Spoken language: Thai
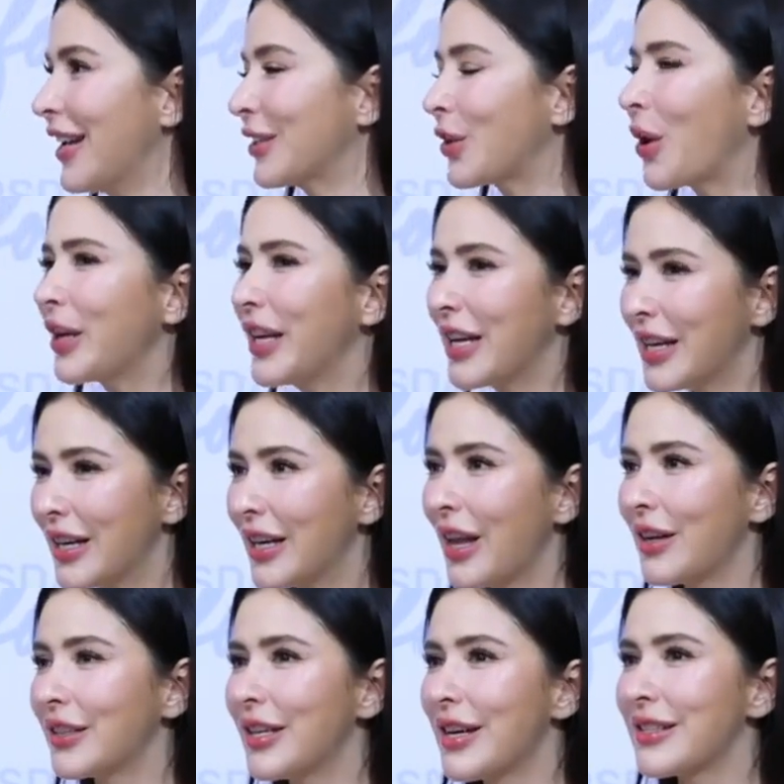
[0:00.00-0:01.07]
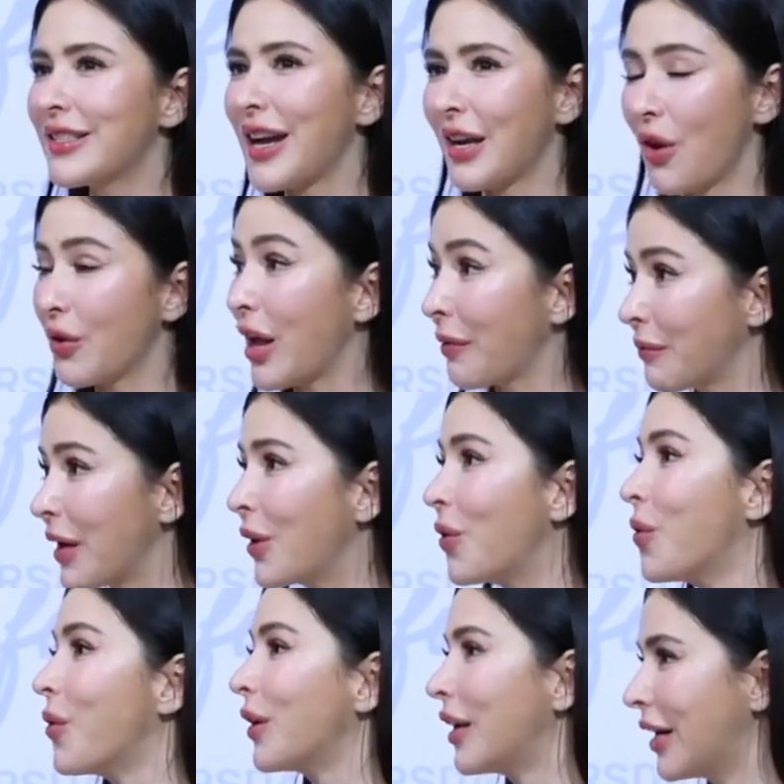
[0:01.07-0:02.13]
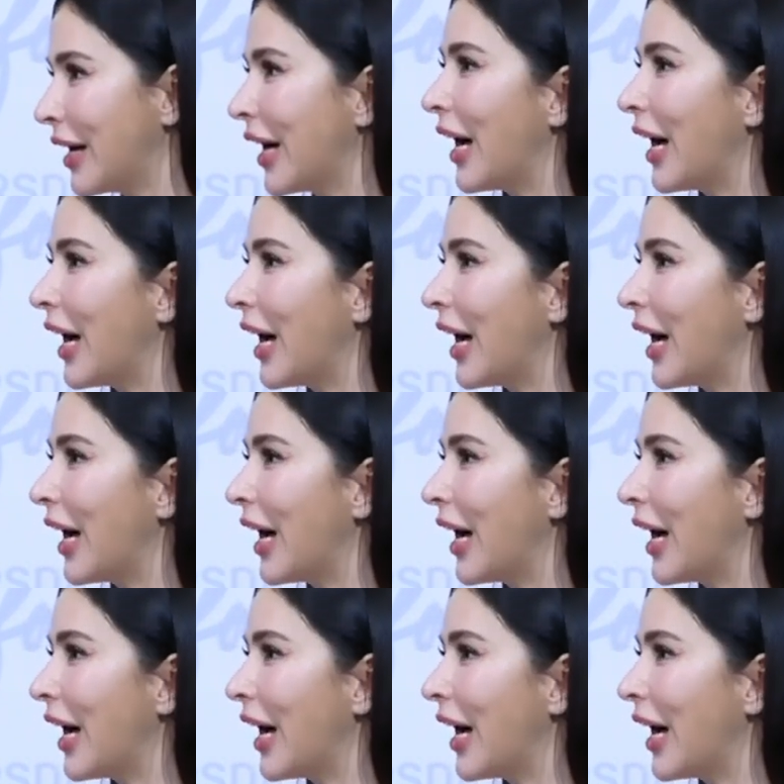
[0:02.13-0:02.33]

ตอนนี้คือเนื่องจากเรายังไม่รู้เลย